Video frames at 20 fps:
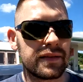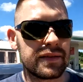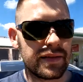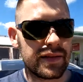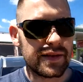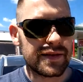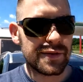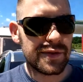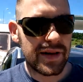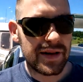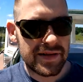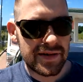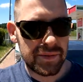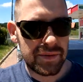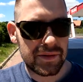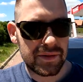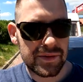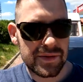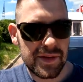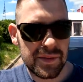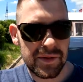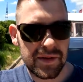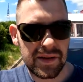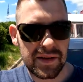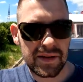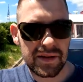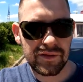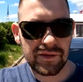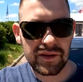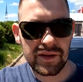No i słuchajcie, my tu
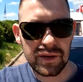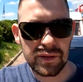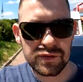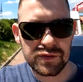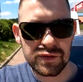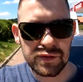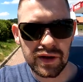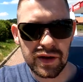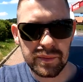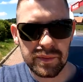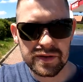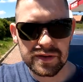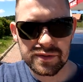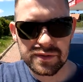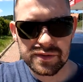sobie chwilę ucztujemy.